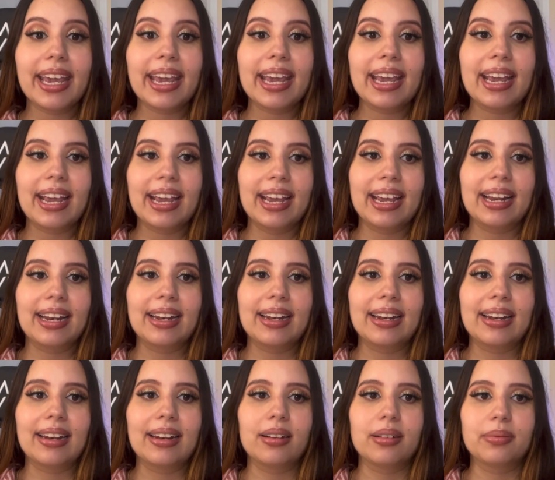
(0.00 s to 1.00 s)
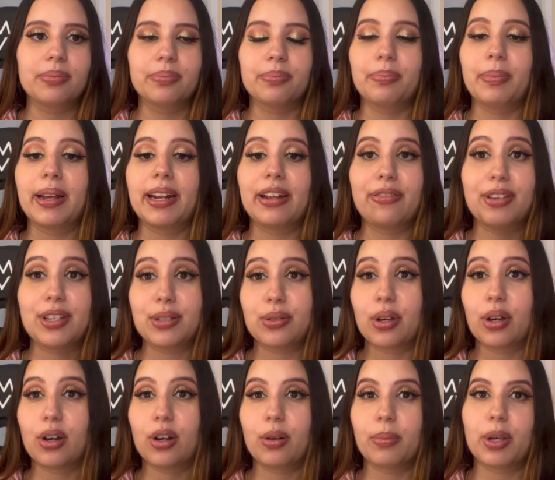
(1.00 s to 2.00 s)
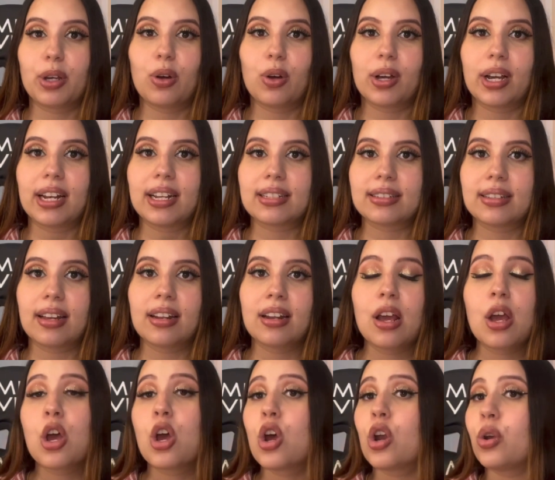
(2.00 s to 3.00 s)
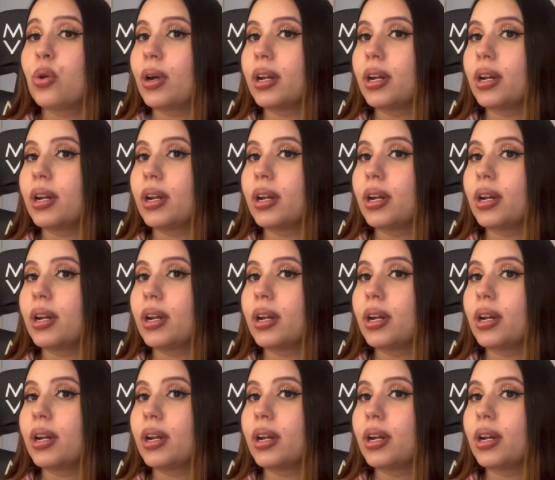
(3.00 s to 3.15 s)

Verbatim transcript: que el beneficio económico que les dan